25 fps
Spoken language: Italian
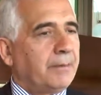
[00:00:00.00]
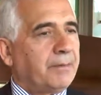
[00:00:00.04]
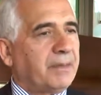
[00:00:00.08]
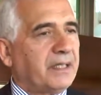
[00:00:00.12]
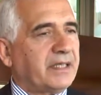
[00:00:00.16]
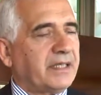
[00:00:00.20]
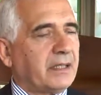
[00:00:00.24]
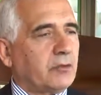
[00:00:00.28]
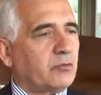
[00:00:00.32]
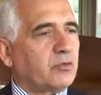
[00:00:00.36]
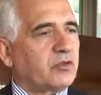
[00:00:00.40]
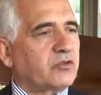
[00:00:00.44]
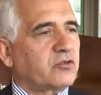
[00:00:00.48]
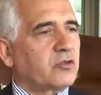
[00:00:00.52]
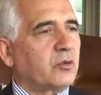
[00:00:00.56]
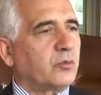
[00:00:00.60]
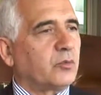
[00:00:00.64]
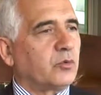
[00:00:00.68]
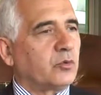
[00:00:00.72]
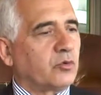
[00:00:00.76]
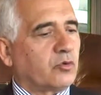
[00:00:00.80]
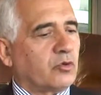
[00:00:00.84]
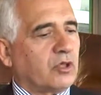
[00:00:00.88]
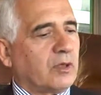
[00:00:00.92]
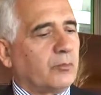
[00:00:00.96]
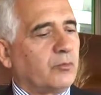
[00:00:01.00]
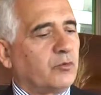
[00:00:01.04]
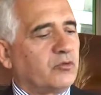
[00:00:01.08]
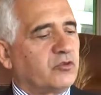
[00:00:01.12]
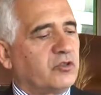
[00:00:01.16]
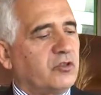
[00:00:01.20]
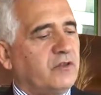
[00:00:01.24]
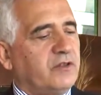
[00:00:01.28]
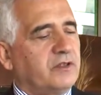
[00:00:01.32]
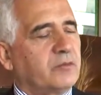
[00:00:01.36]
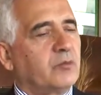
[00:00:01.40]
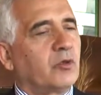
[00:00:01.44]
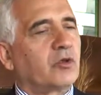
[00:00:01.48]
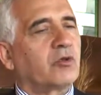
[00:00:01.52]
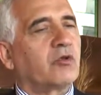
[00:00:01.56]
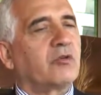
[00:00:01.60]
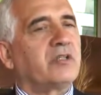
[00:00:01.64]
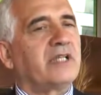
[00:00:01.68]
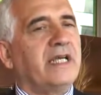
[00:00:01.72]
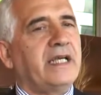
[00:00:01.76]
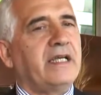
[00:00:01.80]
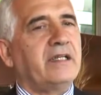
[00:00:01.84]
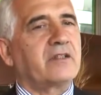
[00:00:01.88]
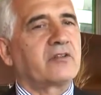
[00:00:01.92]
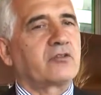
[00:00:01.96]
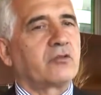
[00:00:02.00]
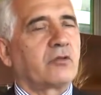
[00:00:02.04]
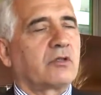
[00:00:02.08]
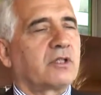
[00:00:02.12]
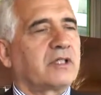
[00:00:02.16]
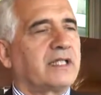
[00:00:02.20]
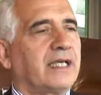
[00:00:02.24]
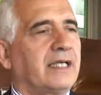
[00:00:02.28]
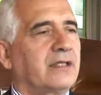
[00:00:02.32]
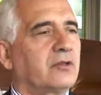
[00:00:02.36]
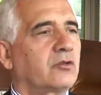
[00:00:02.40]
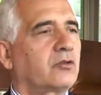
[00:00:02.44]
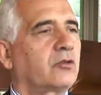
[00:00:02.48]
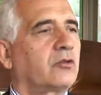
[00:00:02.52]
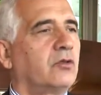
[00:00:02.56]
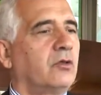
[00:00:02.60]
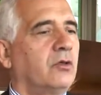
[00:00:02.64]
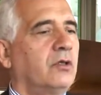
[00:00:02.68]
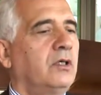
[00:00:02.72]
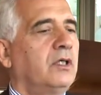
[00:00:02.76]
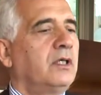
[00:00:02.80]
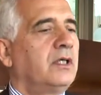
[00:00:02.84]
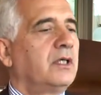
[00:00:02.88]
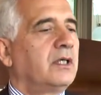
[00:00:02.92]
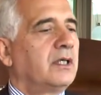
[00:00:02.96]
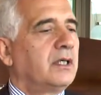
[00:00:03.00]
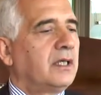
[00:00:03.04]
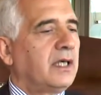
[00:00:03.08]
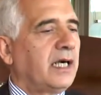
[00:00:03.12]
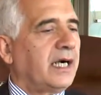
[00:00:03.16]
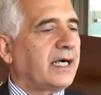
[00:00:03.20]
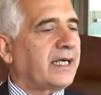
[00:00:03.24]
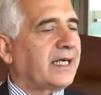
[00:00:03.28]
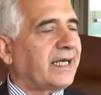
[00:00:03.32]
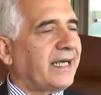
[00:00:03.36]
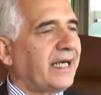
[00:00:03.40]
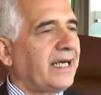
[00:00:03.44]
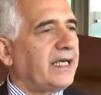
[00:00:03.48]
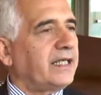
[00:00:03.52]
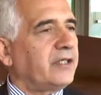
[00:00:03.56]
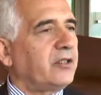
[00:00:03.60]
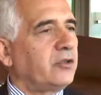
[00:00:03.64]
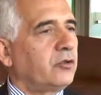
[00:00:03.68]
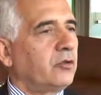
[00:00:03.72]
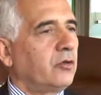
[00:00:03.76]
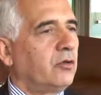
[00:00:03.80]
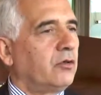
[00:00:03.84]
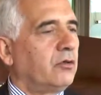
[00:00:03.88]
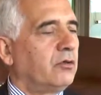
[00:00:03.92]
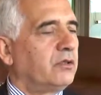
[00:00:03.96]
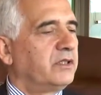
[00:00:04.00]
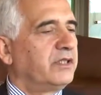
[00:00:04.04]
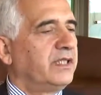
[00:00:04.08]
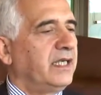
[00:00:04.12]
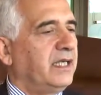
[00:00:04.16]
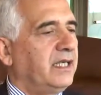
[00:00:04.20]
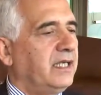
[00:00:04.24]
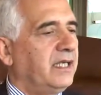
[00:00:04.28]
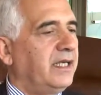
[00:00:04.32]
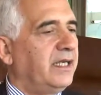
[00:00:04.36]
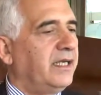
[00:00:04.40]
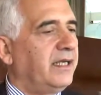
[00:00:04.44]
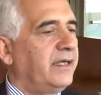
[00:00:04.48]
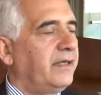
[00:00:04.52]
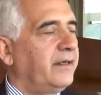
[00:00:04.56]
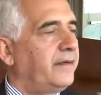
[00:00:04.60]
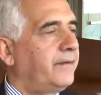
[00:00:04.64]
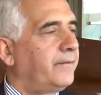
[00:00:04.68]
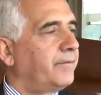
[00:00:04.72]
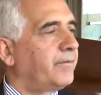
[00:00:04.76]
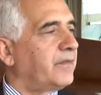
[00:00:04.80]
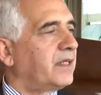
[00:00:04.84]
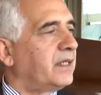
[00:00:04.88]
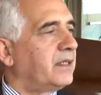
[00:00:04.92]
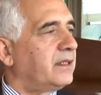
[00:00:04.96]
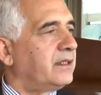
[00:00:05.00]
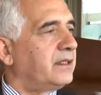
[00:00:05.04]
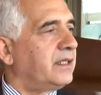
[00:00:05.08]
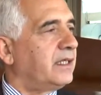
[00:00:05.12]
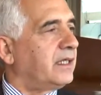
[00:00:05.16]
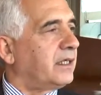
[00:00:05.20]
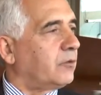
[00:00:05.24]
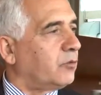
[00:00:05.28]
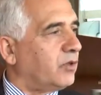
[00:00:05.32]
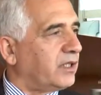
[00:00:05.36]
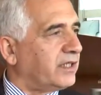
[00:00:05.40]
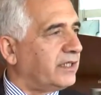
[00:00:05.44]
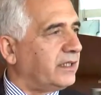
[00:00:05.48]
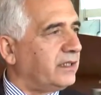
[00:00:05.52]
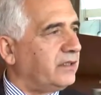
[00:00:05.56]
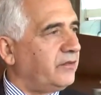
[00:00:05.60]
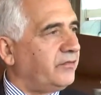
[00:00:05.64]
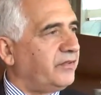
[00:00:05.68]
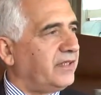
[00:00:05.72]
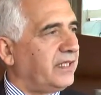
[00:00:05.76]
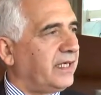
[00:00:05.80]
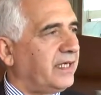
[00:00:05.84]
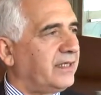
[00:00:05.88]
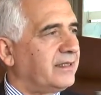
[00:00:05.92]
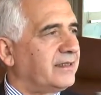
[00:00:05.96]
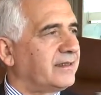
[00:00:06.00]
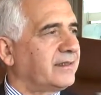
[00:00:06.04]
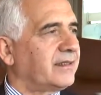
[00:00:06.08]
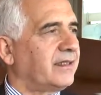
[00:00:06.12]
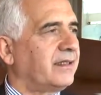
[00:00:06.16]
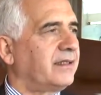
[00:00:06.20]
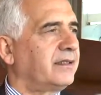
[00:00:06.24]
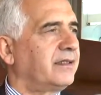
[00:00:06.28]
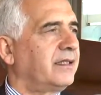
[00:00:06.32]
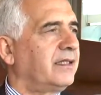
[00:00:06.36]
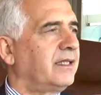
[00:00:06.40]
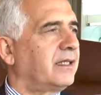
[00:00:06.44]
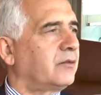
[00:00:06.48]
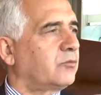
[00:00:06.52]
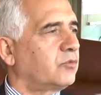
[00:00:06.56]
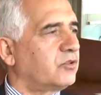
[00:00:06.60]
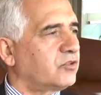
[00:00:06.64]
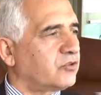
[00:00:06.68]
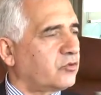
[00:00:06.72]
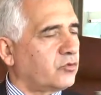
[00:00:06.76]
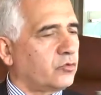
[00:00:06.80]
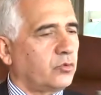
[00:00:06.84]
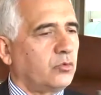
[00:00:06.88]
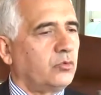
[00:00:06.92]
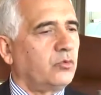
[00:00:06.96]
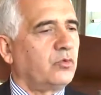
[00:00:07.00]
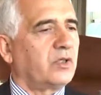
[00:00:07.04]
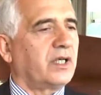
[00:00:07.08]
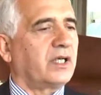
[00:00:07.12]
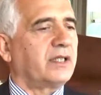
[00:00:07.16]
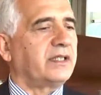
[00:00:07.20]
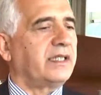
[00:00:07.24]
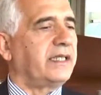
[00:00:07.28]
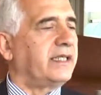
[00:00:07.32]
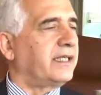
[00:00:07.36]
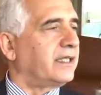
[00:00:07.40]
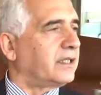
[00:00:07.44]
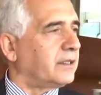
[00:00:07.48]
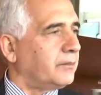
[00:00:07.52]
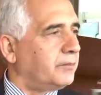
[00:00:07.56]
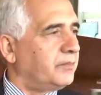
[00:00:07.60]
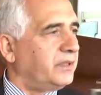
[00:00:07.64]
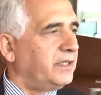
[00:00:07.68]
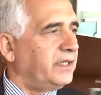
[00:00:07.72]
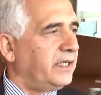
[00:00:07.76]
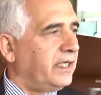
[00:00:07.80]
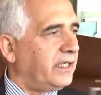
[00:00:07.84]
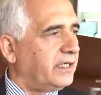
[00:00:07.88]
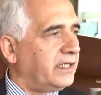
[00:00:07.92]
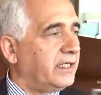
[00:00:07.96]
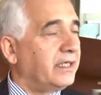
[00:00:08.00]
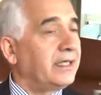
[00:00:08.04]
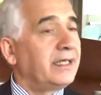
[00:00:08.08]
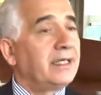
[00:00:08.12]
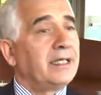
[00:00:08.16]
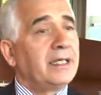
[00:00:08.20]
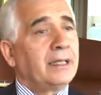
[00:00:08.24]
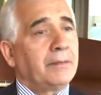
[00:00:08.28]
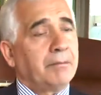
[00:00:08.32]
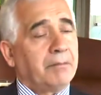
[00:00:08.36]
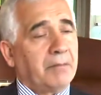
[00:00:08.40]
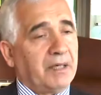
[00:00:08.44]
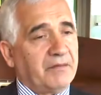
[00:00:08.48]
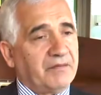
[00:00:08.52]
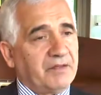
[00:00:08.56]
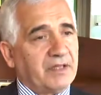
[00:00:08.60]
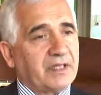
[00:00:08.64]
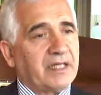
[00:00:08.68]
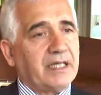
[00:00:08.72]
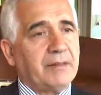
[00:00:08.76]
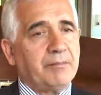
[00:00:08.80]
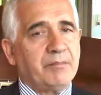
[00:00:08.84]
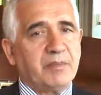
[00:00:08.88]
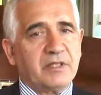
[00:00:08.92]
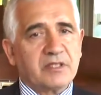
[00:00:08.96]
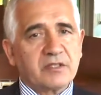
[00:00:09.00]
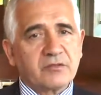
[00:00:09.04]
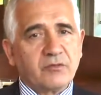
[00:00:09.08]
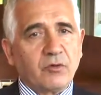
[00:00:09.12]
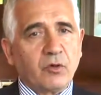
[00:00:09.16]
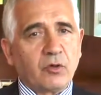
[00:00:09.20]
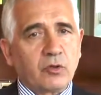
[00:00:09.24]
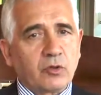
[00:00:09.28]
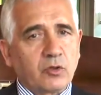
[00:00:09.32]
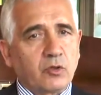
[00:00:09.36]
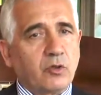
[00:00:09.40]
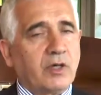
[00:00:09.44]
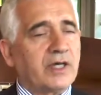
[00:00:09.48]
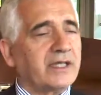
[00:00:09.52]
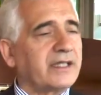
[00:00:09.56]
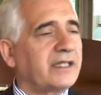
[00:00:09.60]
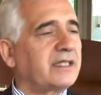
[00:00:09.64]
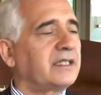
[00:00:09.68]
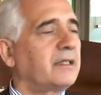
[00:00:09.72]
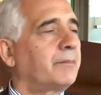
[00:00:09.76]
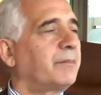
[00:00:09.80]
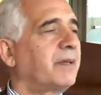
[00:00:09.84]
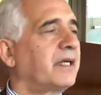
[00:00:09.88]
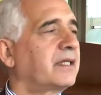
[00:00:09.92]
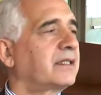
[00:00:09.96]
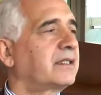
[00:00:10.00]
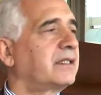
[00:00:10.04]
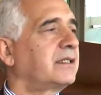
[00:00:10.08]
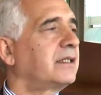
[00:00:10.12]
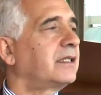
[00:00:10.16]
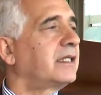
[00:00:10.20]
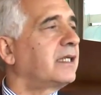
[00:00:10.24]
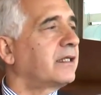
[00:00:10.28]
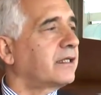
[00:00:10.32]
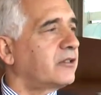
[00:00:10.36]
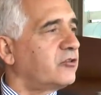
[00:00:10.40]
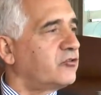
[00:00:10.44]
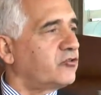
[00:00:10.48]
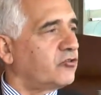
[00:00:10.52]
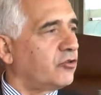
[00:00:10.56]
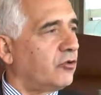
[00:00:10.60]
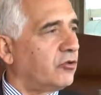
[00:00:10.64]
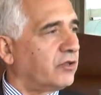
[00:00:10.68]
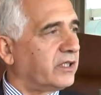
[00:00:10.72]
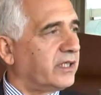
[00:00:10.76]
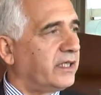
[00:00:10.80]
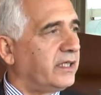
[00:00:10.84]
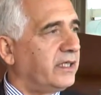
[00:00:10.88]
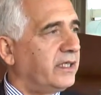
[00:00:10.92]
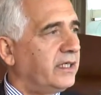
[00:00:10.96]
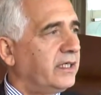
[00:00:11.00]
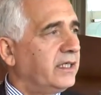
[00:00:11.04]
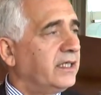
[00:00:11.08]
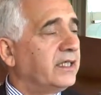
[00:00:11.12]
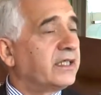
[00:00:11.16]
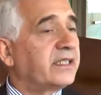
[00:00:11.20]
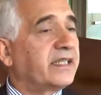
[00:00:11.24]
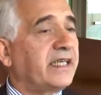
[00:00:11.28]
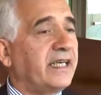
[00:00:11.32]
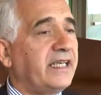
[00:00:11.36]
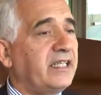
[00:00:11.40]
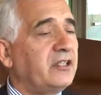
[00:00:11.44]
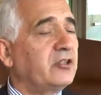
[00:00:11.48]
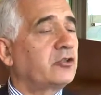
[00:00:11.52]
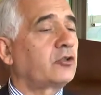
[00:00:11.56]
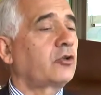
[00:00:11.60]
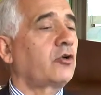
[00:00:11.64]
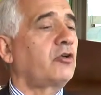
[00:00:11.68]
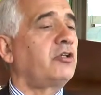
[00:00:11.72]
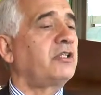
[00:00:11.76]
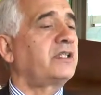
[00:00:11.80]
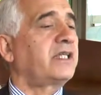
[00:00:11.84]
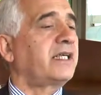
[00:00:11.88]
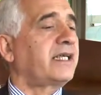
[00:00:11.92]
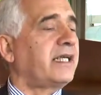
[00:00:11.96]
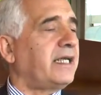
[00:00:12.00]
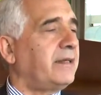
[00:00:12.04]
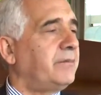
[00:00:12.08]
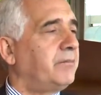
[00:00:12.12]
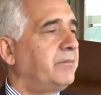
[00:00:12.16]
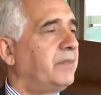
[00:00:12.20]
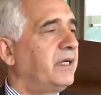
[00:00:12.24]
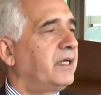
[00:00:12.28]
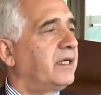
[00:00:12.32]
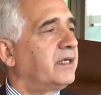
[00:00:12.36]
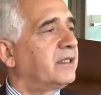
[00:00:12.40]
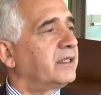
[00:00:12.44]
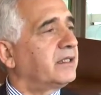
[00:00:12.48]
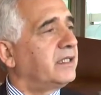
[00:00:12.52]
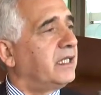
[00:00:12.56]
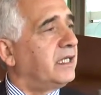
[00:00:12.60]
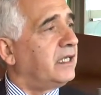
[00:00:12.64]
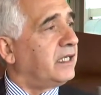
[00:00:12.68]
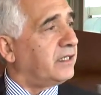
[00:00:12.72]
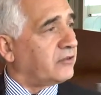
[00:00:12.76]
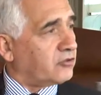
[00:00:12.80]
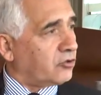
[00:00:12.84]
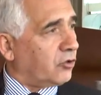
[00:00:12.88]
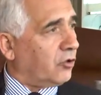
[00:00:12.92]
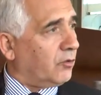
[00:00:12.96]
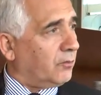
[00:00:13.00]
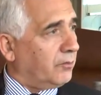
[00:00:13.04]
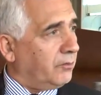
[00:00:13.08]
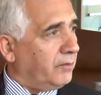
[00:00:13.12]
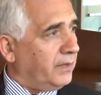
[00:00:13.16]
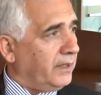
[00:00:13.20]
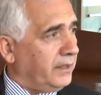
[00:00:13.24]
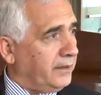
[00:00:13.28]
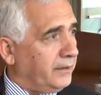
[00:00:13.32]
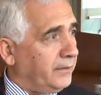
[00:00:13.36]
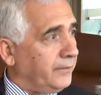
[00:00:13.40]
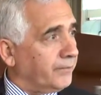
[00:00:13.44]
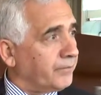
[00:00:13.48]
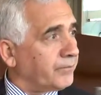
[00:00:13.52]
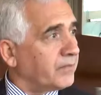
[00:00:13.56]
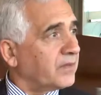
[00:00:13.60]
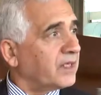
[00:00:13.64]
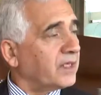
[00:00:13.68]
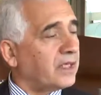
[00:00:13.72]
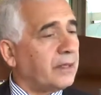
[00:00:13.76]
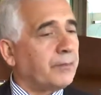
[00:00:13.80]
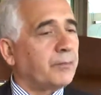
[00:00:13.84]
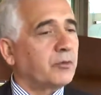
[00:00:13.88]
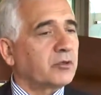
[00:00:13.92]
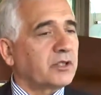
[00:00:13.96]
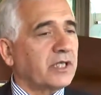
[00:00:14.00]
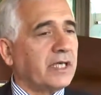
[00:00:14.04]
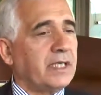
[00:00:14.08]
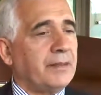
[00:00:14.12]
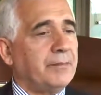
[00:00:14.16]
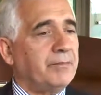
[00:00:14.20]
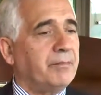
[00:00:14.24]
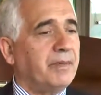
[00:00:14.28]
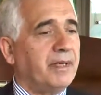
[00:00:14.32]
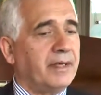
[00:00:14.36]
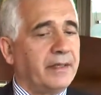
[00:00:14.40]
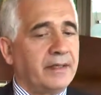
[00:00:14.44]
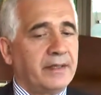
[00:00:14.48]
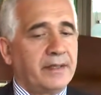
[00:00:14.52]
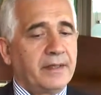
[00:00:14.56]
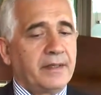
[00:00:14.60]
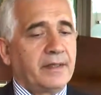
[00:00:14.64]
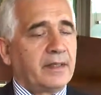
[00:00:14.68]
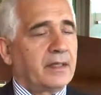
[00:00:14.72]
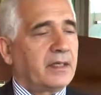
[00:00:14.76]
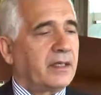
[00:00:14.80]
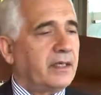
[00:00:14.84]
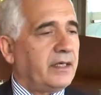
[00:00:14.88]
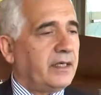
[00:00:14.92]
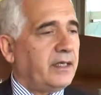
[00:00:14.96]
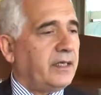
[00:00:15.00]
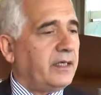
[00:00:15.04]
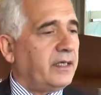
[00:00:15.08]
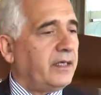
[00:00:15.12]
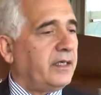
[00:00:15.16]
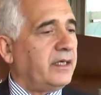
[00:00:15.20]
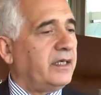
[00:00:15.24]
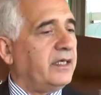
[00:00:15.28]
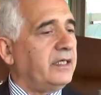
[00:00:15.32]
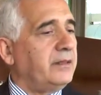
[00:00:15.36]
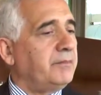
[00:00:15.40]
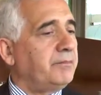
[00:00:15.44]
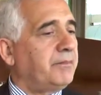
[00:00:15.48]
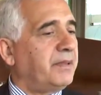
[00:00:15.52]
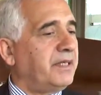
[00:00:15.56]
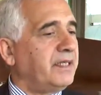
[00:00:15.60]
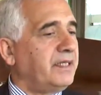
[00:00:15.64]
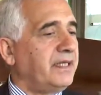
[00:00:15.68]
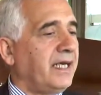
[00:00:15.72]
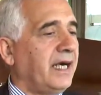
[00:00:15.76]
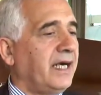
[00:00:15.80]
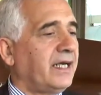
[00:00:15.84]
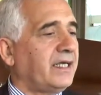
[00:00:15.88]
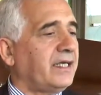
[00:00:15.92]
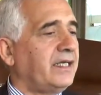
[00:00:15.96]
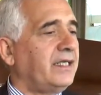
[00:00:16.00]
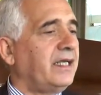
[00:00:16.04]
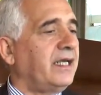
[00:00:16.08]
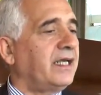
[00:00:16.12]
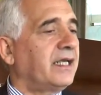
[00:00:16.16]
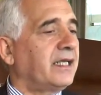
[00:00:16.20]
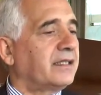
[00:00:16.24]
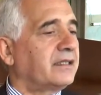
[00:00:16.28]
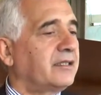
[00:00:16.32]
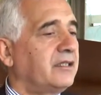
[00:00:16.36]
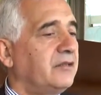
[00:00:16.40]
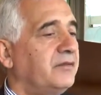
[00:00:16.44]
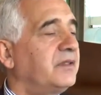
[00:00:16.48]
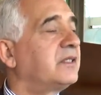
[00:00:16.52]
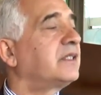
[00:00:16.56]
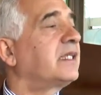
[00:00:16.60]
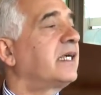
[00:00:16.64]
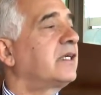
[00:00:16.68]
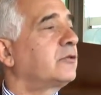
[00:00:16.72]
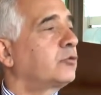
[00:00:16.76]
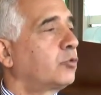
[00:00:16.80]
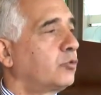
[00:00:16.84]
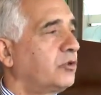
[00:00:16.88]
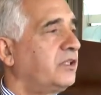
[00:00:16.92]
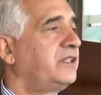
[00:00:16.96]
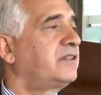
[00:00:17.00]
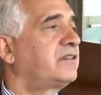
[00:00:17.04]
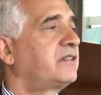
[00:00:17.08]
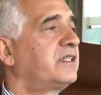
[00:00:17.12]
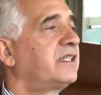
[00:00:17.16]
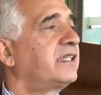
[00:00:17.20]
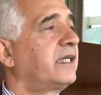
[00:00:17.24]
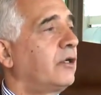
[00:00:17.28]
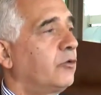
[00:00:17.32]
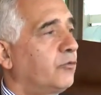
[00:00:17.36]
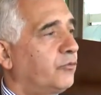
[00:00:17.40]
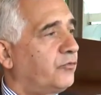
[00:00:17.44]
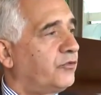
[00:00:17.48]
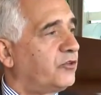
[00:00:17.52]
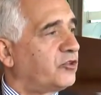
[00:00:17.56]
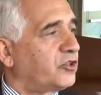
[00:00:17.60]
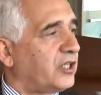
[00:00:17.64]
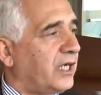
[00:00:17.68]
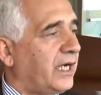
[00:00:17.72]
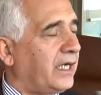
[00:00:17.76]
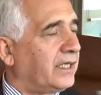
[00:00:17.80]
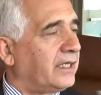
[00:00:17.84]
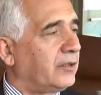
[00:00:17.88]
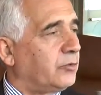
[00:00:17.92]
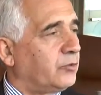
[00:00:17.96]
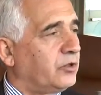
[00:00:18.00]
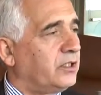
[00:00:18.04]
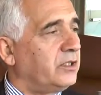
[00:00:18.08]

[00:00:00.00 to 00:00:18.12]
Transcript: perché a questo punto l'abusivismo non è soltanto a carico delle, mm, della Guardia di Finanza, della Questura, dei Carabinieri, ma verrebbe svolto anche da parte della Regione che introiterebbe delle somme che potrebbe eh, impegnare nell'attività turistica ufficiale.